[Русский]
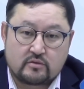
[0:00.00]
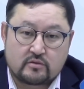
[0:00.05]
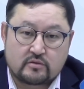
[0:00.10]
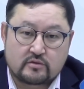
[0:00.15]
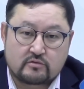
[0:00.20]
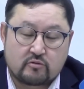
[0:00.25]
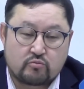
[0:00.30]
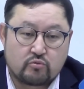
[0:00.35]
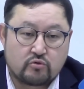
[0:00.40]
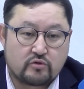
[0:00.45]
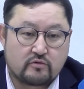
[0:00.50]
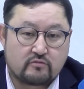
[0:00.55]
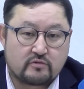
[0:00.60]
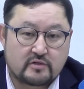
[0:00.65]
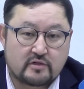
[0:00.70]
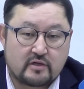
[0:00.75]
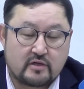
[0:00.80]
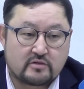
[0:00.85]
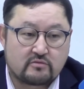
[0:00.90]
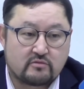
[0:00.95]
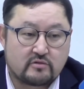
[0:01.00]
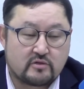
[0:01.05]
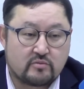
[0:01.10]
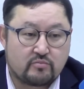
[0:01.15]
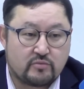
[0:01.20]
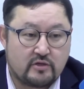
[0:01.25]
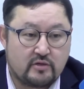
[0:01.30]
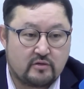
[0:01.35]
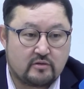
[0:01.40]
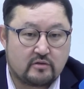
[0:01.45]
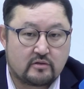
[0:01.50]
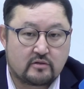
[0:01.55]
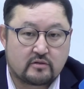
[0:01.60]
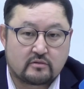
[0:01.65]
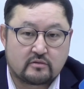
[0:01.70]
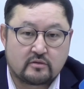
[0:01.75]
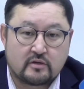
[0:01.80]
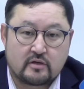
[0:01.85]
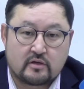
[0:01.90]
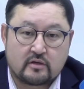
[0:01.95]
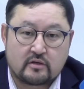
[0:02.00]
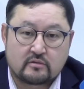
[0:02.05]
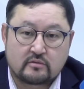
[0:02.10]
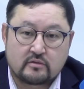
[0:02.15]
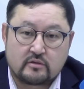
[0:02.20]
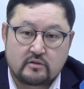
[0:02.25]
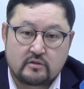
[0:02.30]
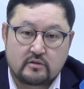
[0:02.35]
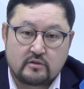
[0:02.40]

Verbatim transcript: свободное высказывание мнения, на